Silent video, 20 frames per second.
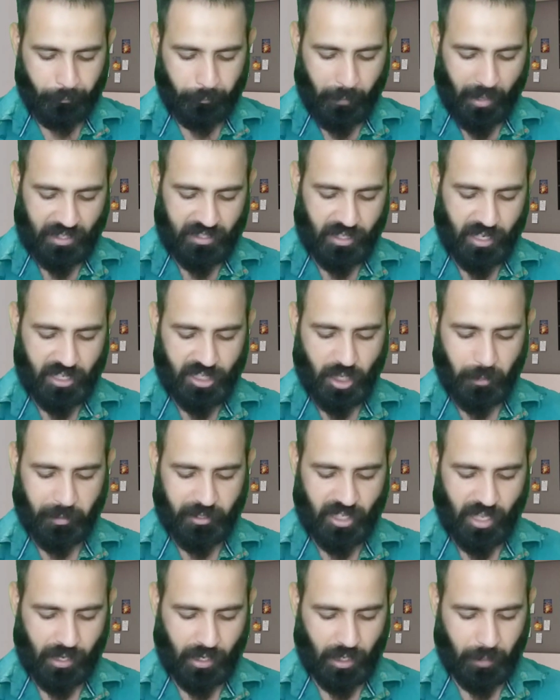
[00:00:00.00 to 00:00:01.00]
वैक्सीनेशन
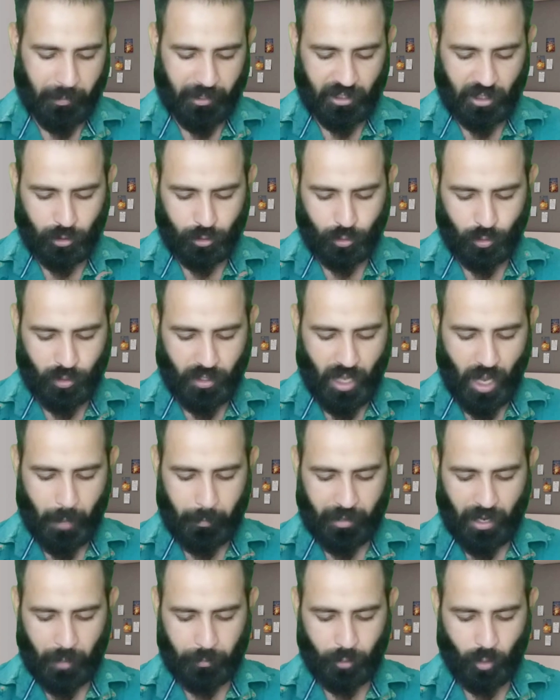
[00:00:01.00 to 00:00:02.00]
पे जाने के बाद दोस्तों यहाँ
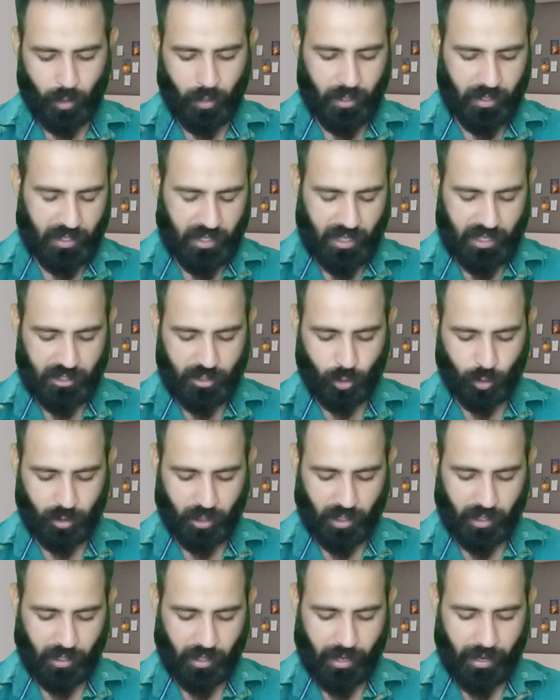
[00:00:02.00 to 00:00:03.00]
पर आपको ये जो
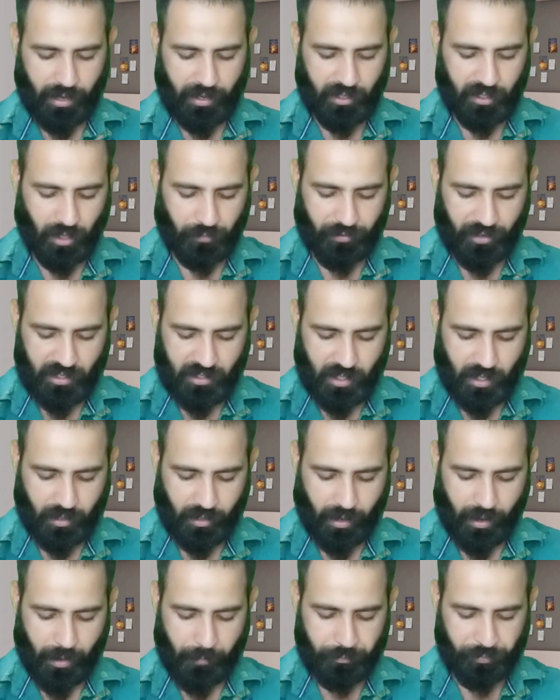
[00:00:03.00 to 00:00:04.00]
दिख रहा है इंटरफेस दिख
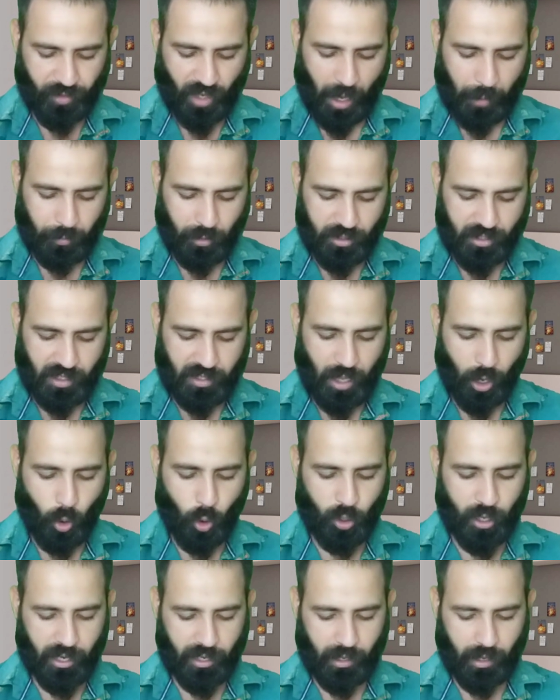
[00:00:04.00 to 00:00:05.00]
रहा है आपको सीधा
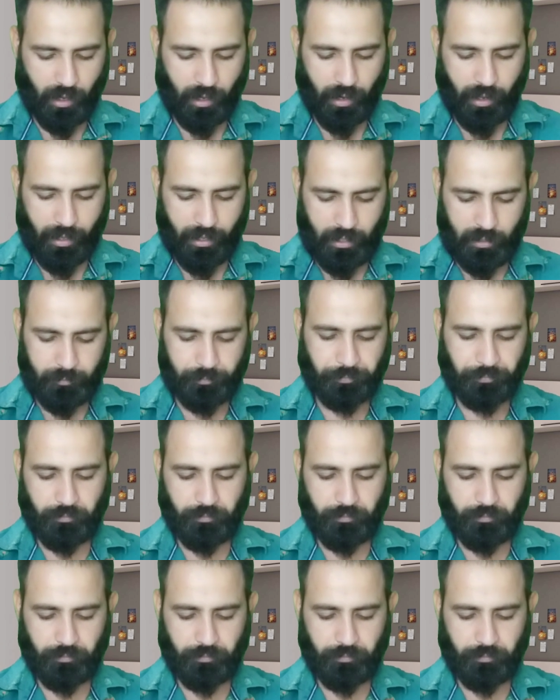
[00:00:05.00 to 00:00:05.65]
ओके करना है